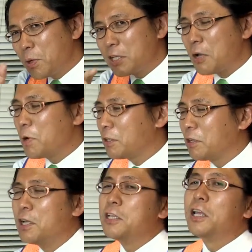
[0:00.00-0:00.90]
のメディアも入っ
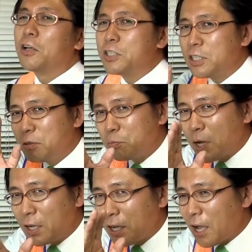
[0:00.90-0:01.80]
てだから新
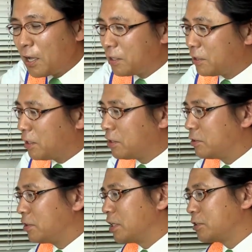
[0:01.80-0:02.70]
米が入っている
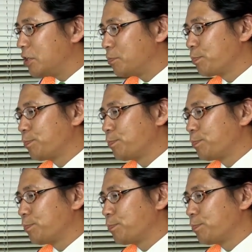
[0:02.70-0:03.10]
んですで